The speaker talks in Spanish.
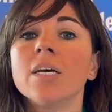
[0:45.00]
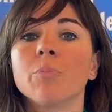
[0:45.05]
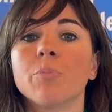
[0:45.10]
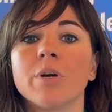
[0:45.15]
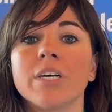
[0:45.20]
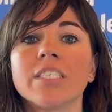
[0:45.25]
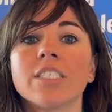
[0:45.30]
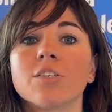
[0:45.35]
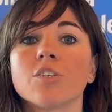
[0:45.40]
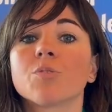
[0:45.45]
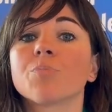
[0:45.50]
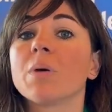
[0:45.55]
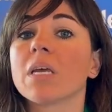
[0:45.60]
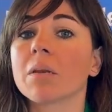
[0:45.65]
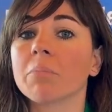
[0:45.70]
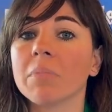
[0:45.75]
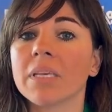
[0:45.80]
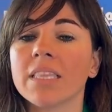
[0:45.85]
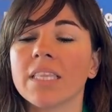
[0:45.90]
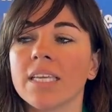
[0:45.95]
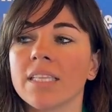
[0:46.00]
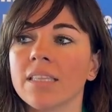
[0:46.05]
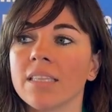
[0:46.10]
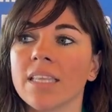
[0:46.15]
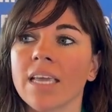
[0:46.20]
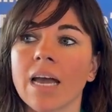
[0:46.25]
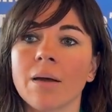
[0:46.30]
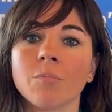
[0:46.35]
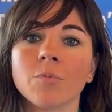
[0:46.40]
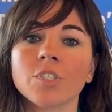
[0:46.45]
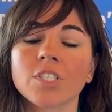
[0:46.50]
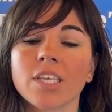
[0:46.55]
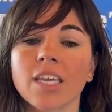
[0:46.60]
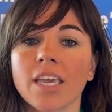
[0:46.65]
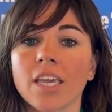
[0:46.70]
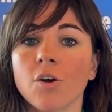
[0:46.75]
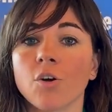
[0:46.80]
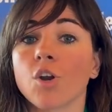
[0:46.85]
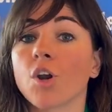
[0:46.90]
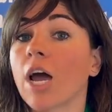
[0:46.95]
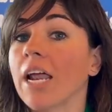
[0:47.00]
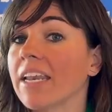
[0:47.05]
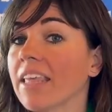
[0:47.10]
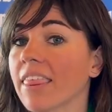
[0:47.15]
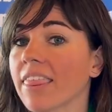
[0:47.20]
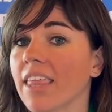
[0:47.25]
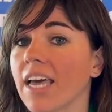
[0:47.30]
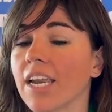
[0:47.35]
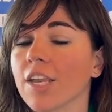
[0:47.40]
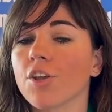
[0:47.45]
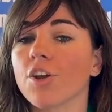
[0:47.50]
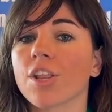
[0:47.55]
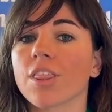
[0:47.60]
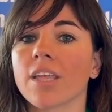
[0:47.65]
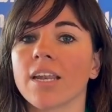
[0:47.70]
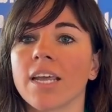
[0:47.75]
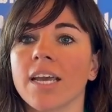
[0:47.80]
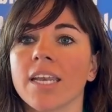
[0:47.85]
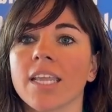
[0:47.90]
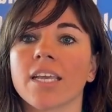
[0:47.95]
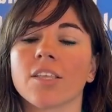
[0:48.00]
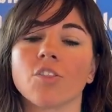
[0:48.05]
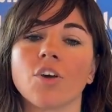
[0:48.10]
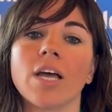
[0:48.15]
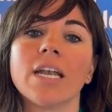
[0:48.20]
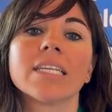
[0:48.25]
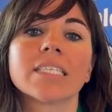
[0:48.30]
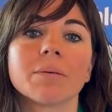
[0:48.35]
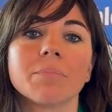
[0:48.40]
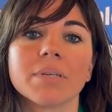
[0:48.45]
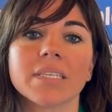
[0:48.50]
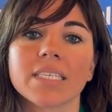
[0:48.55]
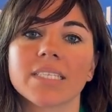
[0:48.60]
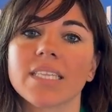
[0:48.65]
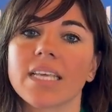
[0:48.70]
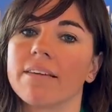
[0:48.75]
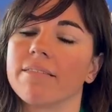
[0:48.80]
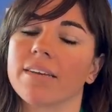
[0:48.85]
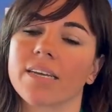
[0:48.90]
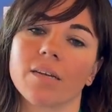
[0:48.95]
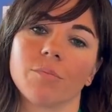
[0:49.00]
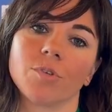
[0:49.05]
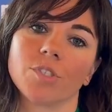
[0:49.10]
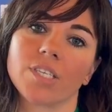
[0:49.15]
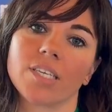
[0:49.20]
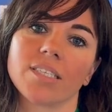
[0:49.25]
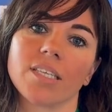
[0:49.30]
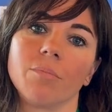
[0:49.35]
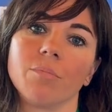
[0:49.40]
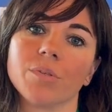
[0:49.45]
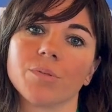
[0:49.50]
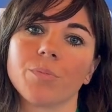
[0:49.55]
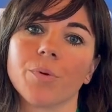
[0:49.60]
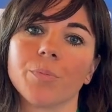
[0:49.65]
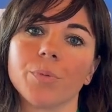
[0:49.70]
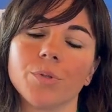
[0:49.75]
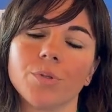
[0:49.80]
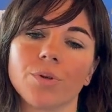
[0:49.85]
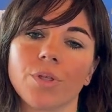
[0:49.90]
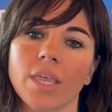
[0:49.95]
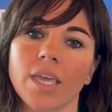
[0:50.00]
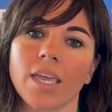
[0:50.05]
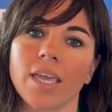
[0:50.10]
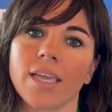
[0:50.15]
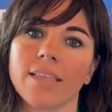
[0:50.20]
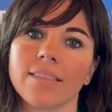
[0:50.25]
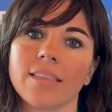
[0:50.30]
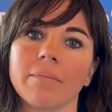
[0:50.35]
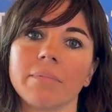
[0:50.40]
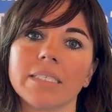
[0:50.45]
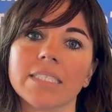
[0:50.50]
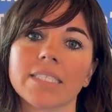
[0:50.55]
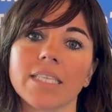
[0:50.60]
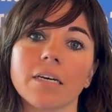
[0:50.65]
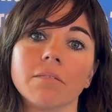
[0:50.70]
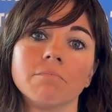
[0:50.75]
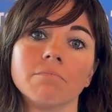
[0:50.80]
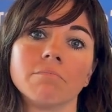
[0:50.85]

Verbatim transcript: pues nos permiten digamos, que organizar y ordenar y que todas las empresas trabajemos desde el mismo punto de vista.